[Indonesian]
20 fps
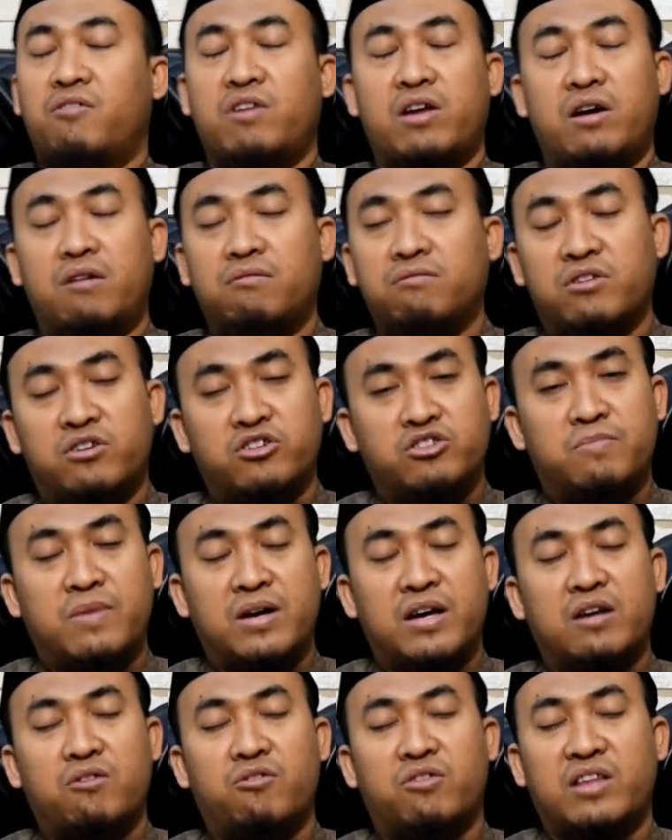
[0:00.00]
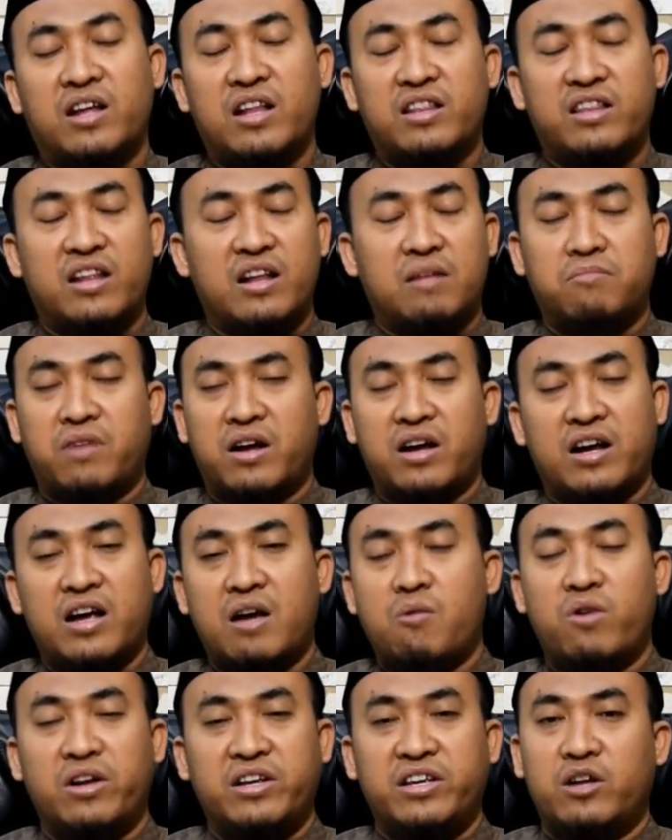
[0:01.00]
oleh Allah Subhanahu wa taala dalam
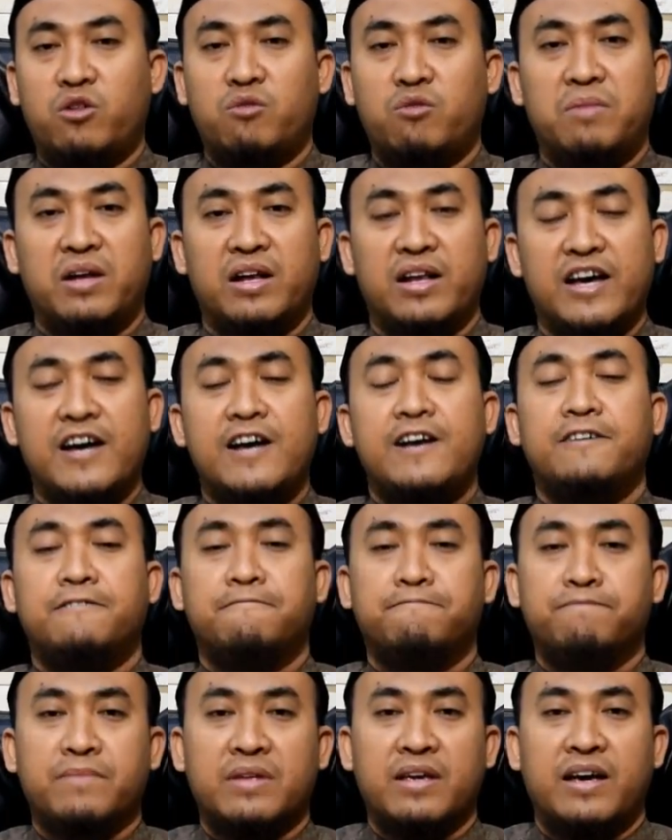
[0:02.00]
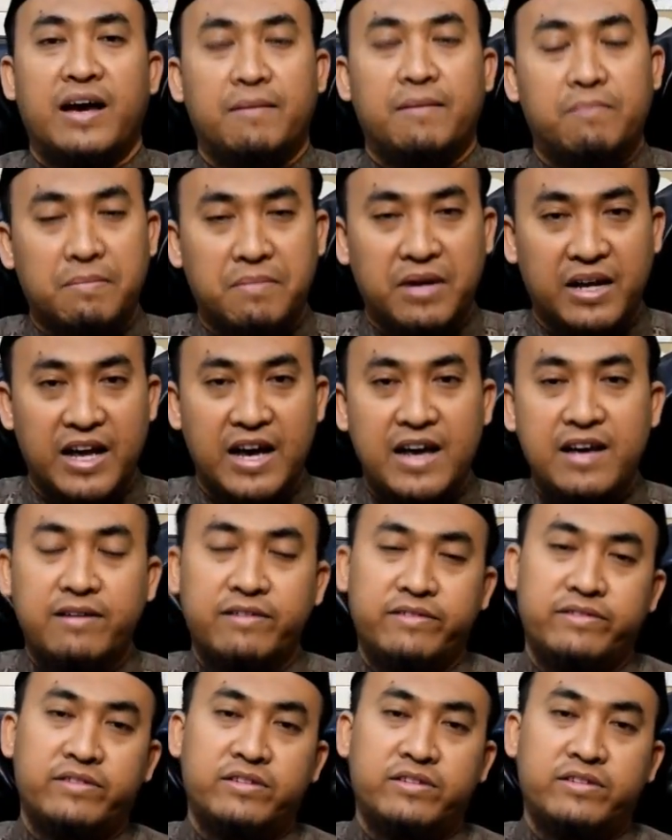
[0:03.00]
neraka waliyadzubillah apabila